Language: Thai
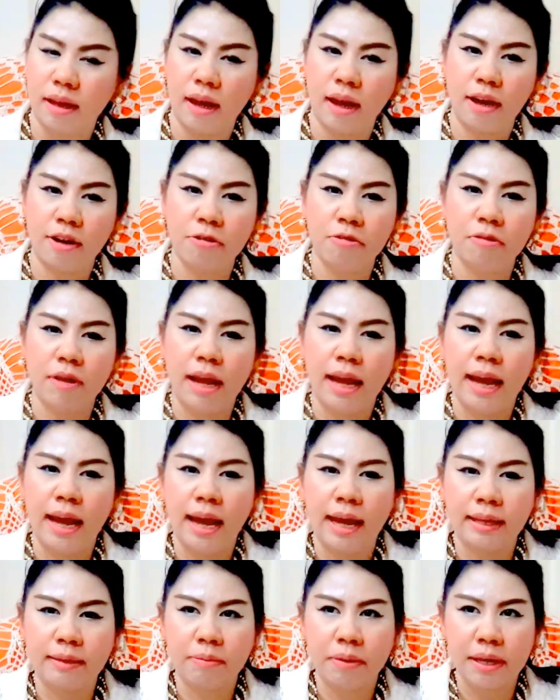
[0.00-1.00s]
อ่าดูแล
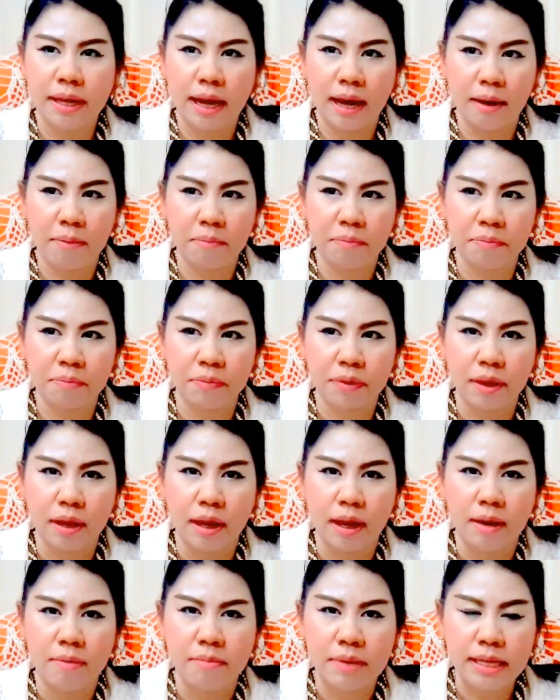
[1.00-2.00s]
พยายาม
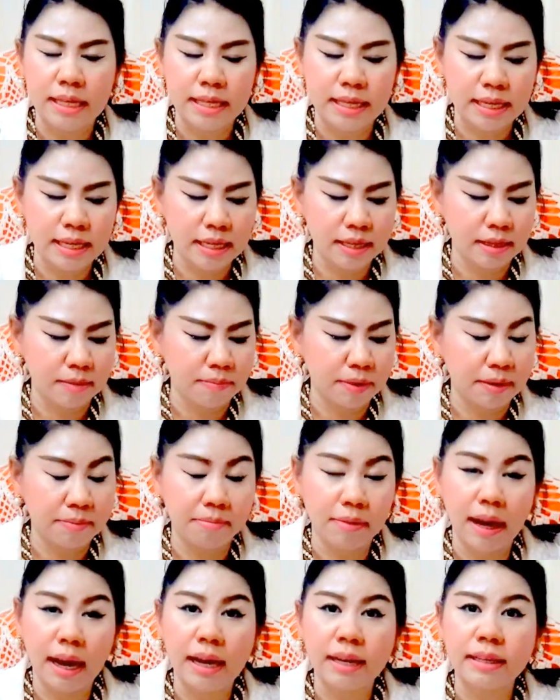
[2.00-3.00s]
มิดชิดปิด
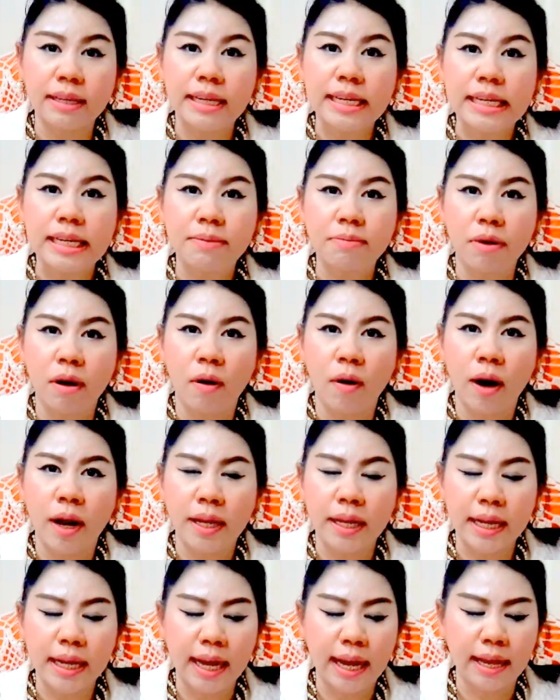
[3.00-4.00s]
บ้านให้เรียบร้อย
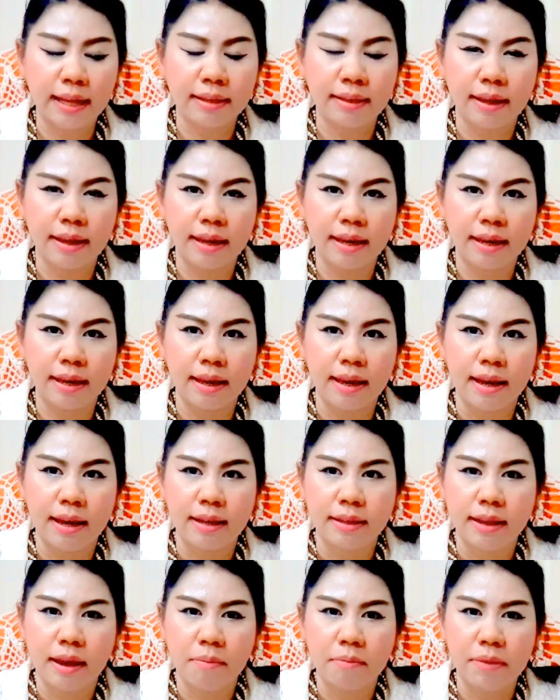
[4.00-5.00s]
นะคะใส่
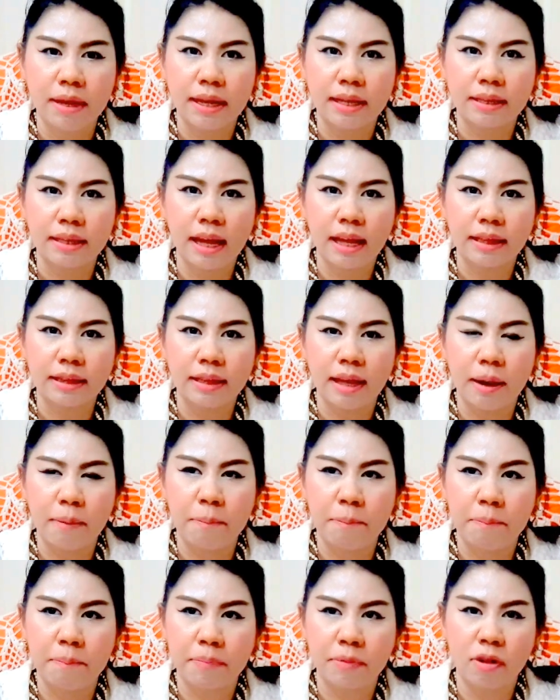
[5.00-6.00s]
ทำเด็กดัด
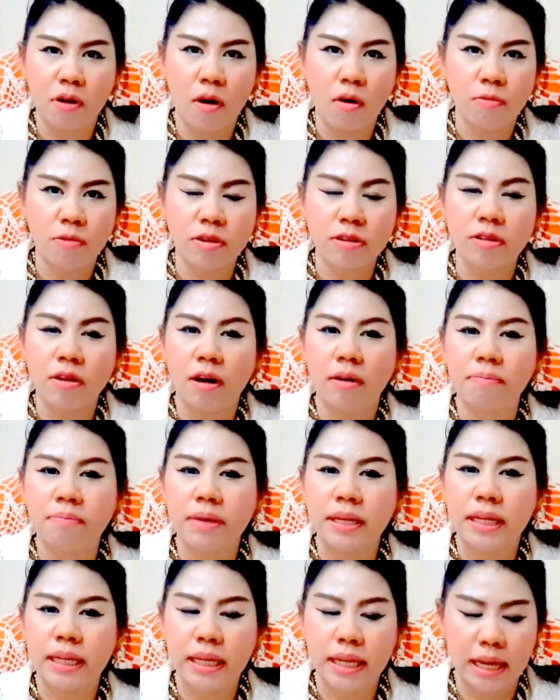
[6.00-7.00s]
ทำกล้องวงจร
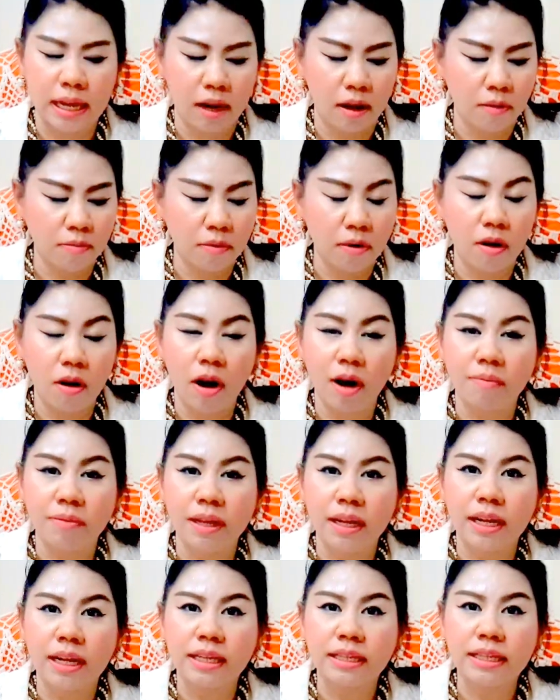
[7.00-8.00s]
ปิดให้รอบครอบ
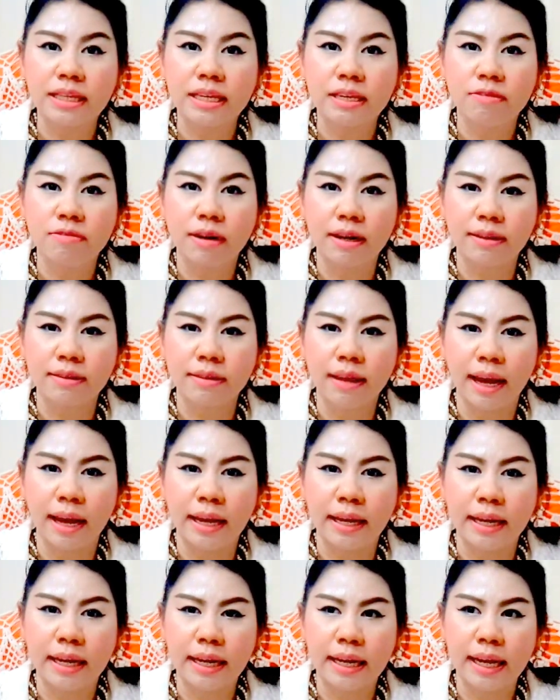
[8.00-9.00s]
นะคะที่อยู่อาศัย
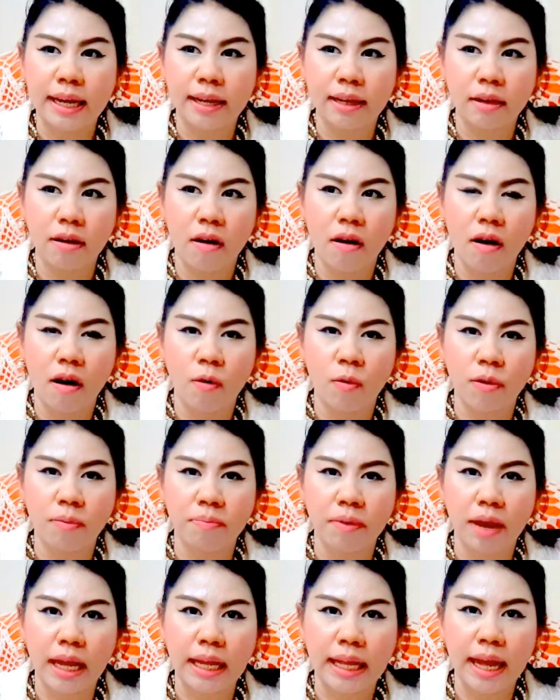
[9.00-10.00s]
นะคะก็ค
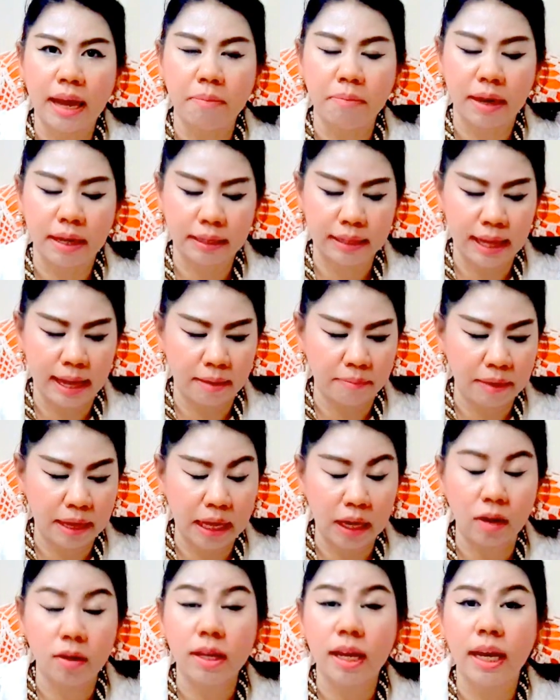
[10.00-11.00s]
ลกหน้าแปลกตามา
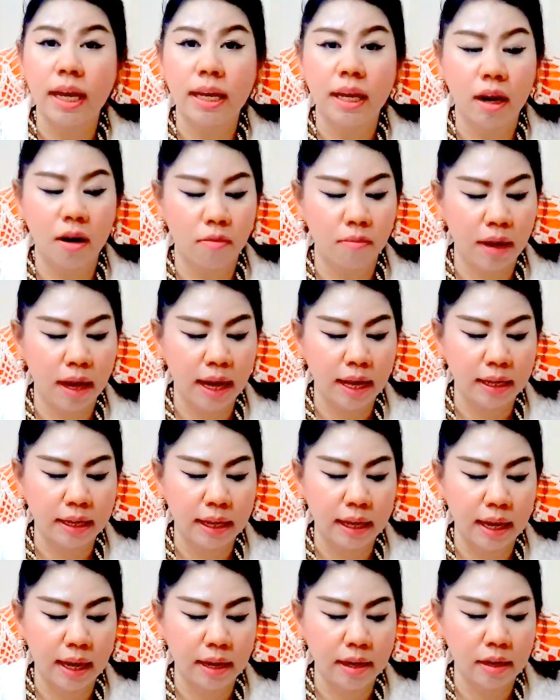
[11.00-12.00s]
ก็ยังให้เข้าบ้าน
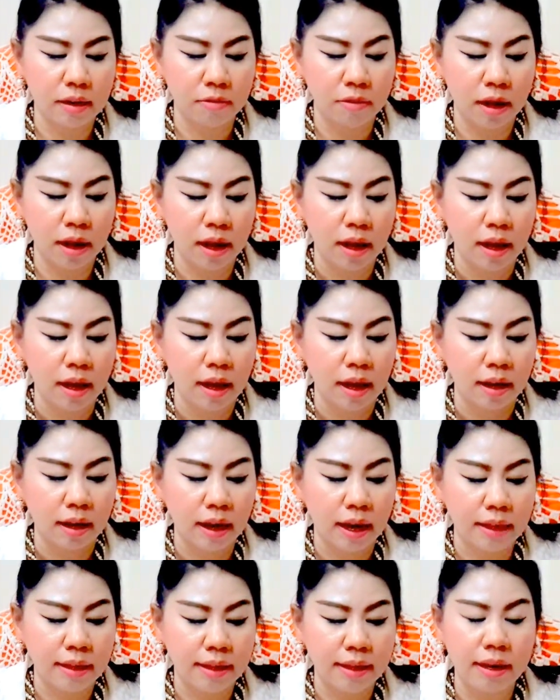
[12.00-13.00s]
นะคะหรือว่า
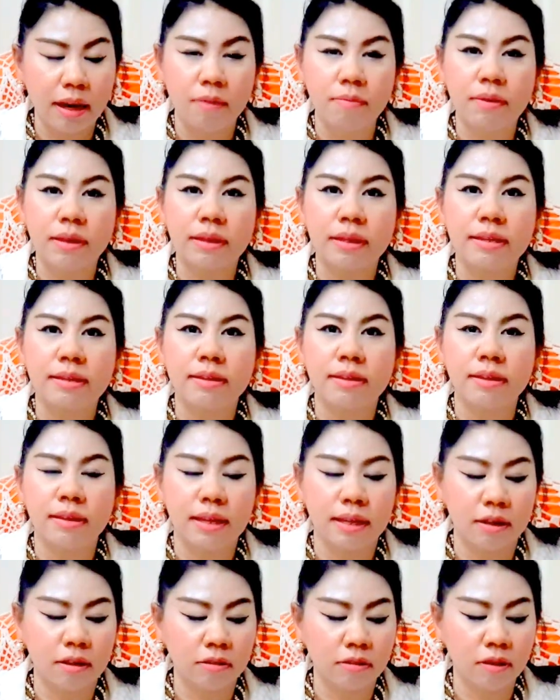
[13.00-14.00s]
ใครที่เข้ามาตีส
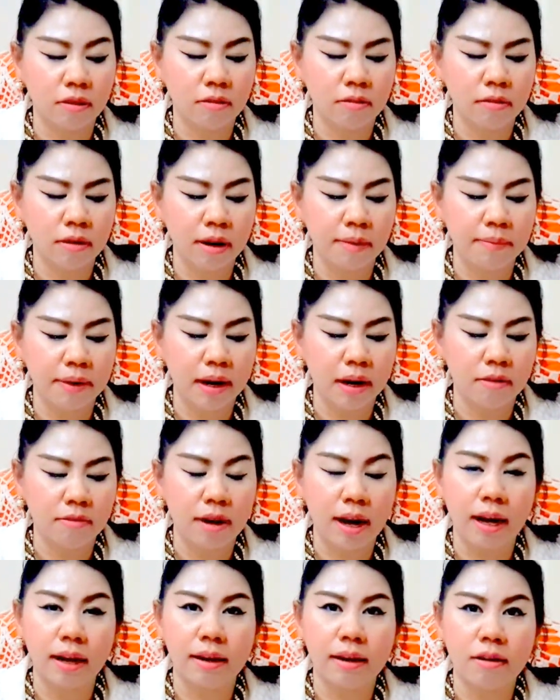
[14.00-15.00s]
นิทก็ต้องระมัดระ
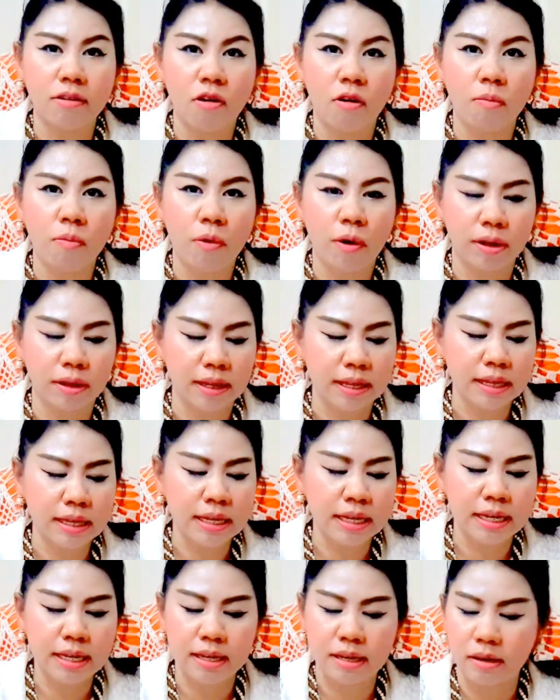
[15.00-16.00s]
วังเลือกคบคนนิด
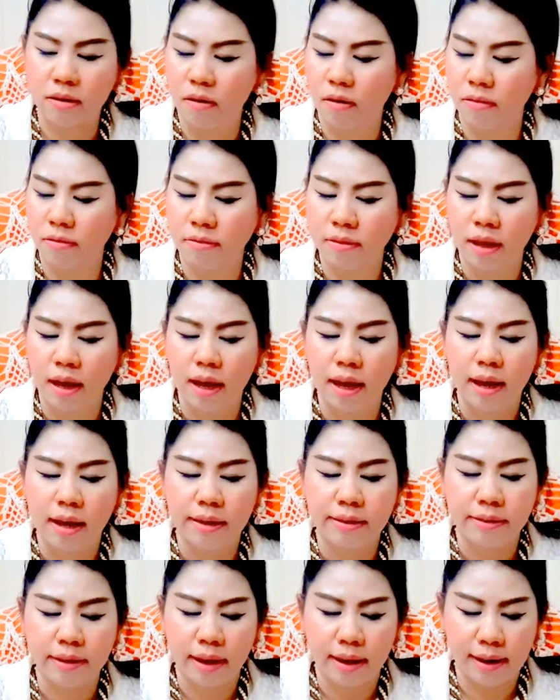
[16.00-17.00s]
นึงของ
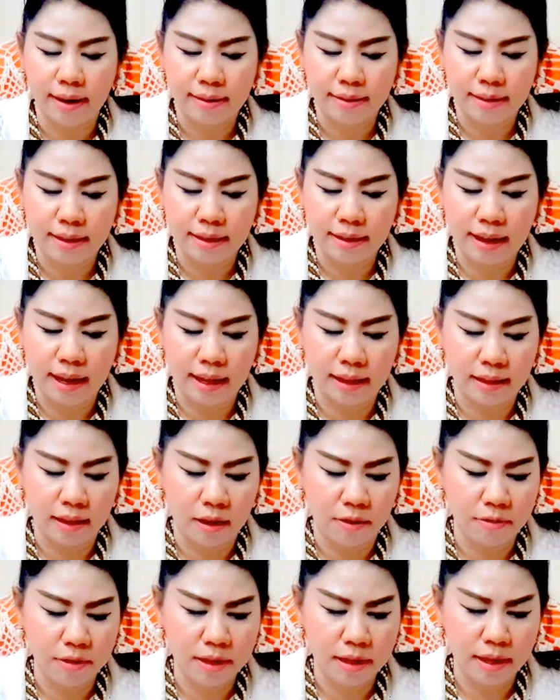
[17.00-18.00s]
ชาวราศีกัน
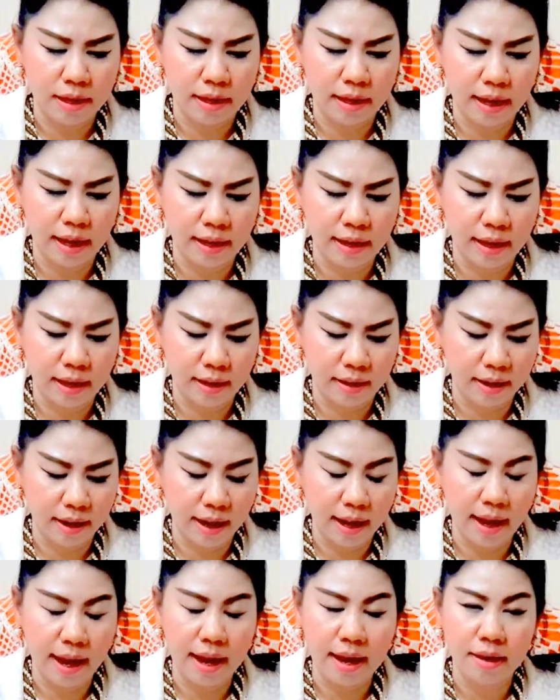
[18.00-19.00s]
แล้ววิธีแก้เคล็ดนะ
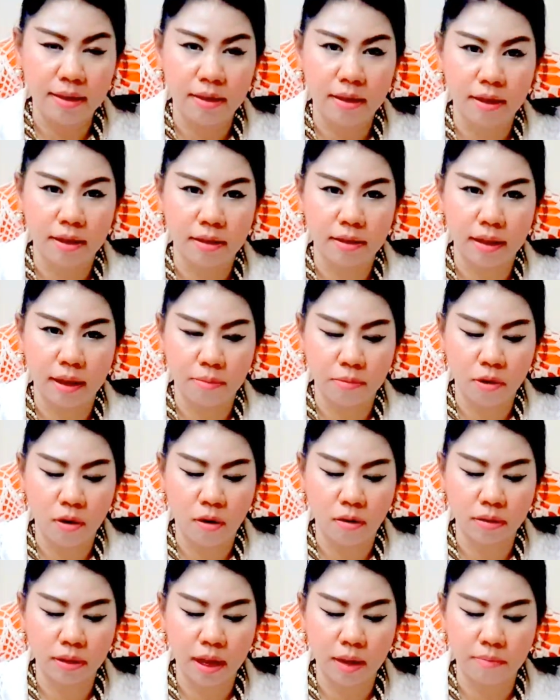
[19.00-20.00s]
คะให้นำข
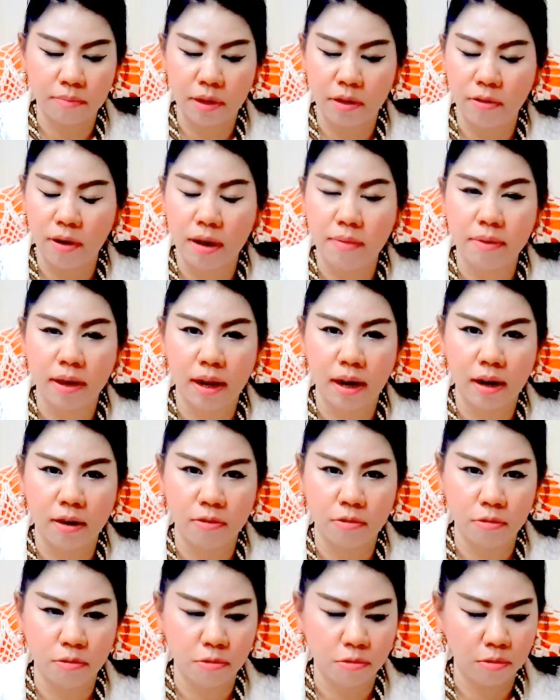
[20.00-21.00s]
องดำไปไหว้พระรา
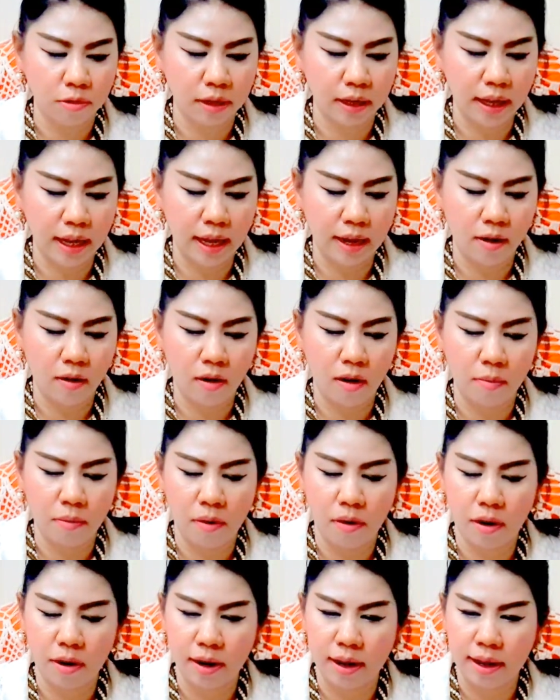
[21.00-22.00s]
หูนะคะขอพ
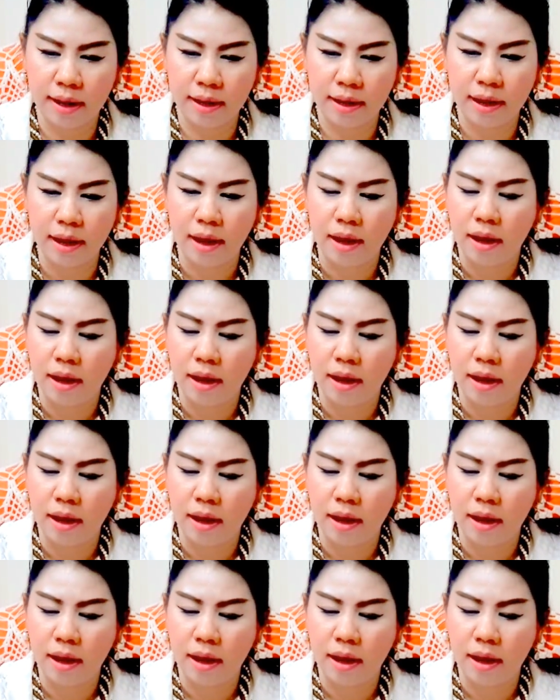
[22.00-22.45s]
รให้